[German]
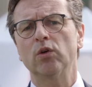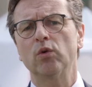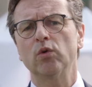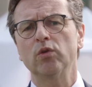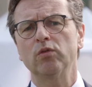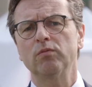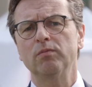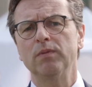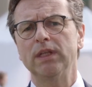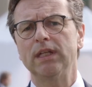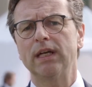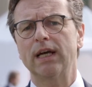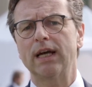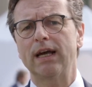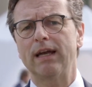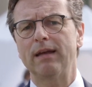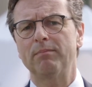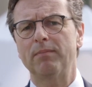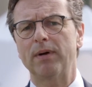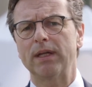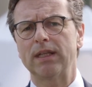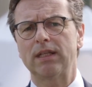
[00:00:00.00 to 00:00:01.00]
und mit ihrer
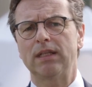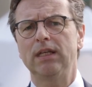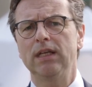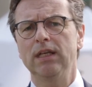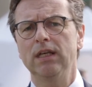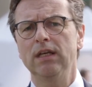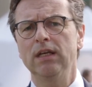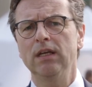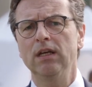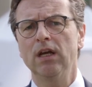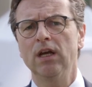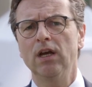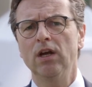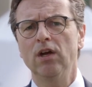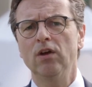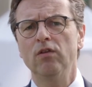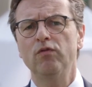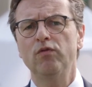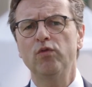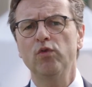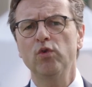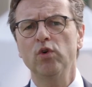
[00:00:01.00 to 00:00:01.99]
Empathie
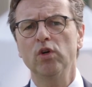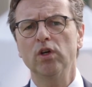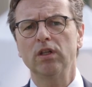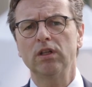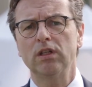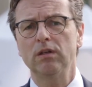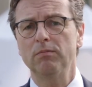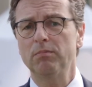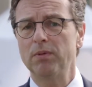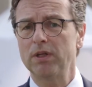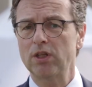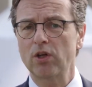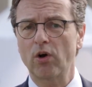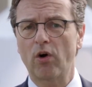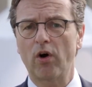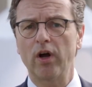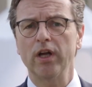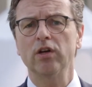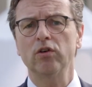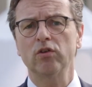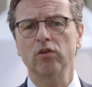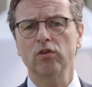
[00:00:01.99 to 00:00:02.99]
für die
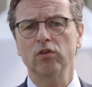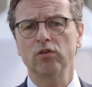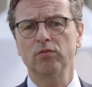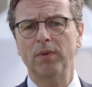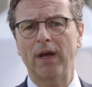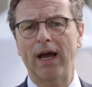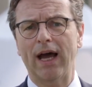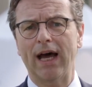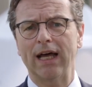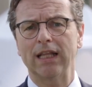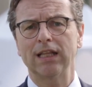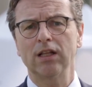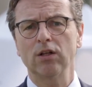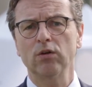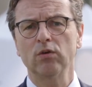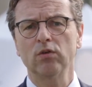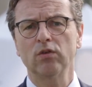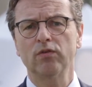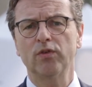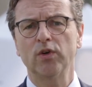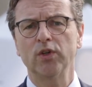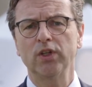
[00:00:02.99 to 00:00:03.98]
Betreuung und
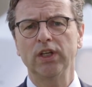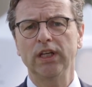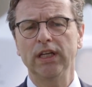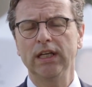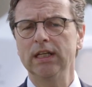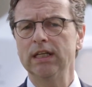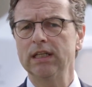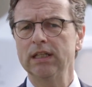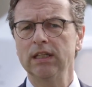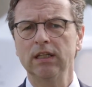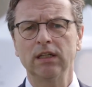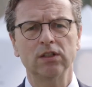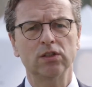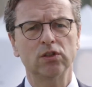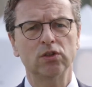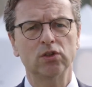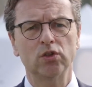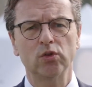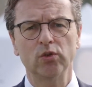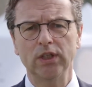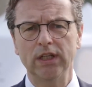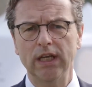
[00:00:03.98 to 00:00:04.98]
Behandlung von Ihnen
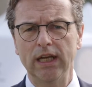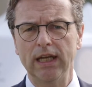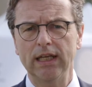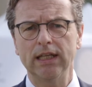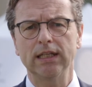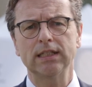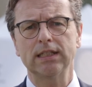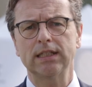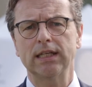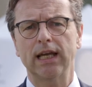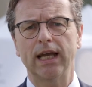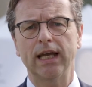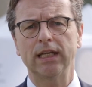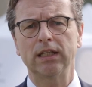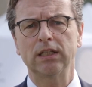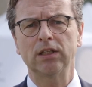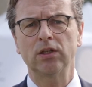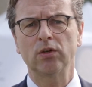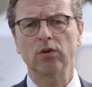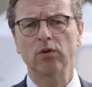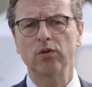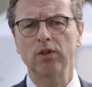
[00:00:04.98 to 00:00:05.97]
zu jeder
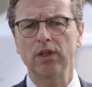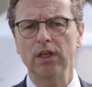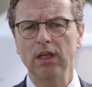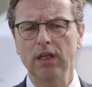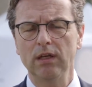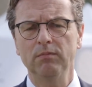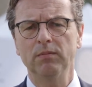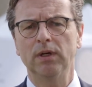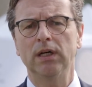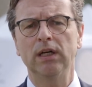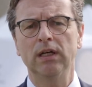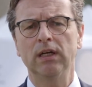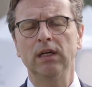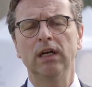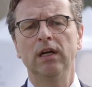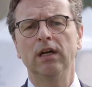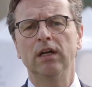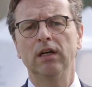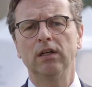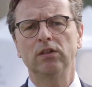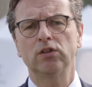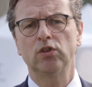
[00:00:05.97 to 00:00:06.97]
Zeit und immer
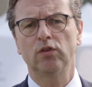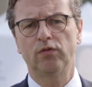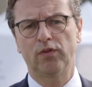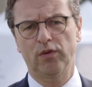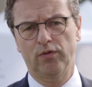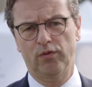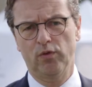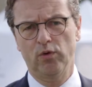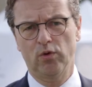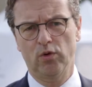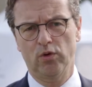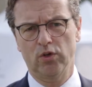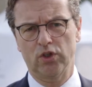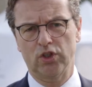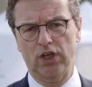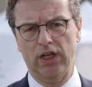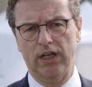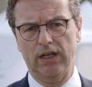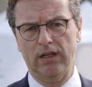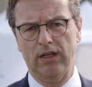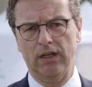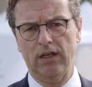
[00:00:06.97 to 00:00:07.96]
zur Verfügung
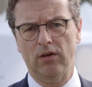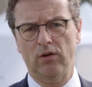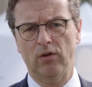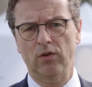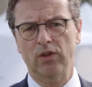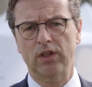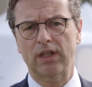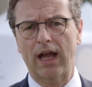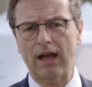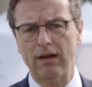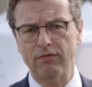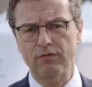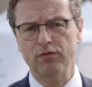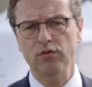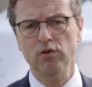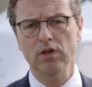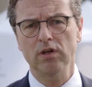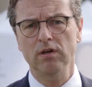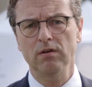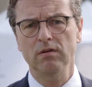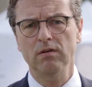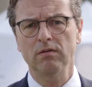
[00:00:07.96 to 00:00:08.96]
stehen. Und
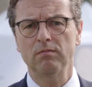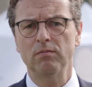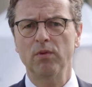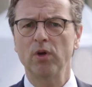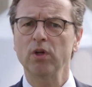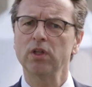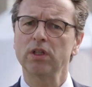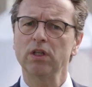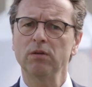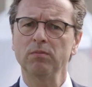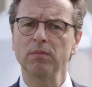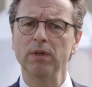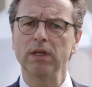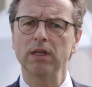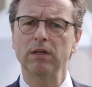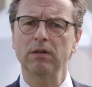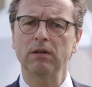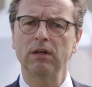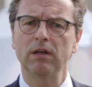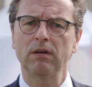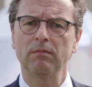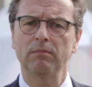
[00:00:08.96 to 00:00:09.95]
dafür möchte ich
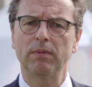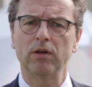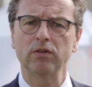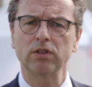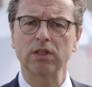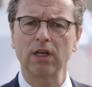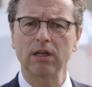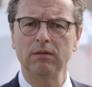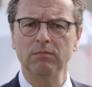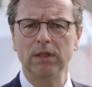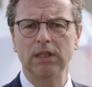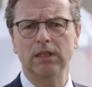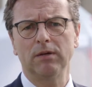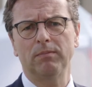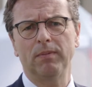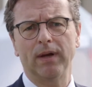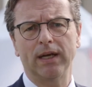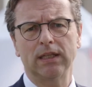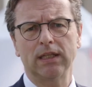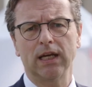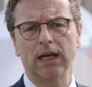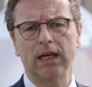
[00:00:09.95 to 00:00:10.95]
mich bei unseren
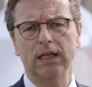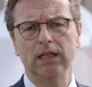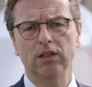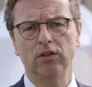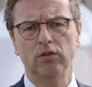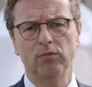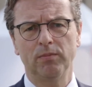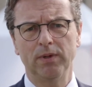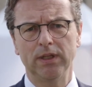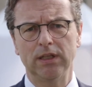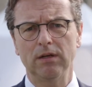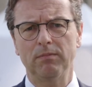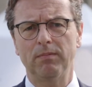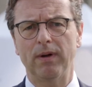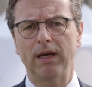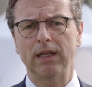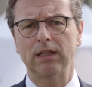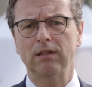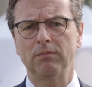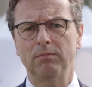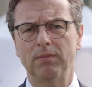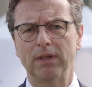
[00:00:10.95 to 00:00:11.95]
Mitarbeiterinnen und
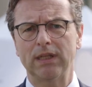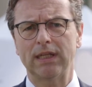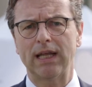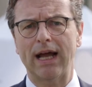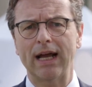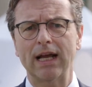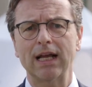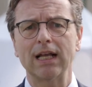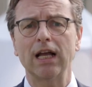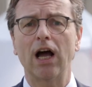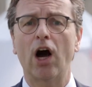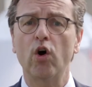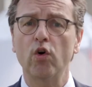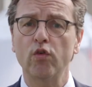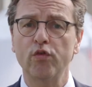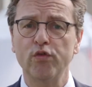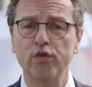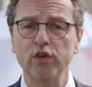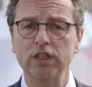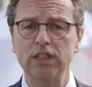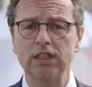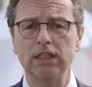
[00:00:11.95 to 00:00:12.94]
Mitarbeitern bedanken. Auch
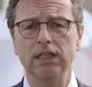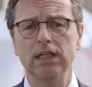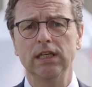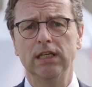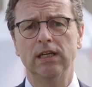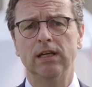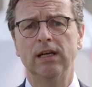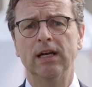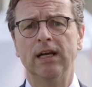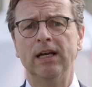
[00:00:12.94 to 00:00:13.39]
für sie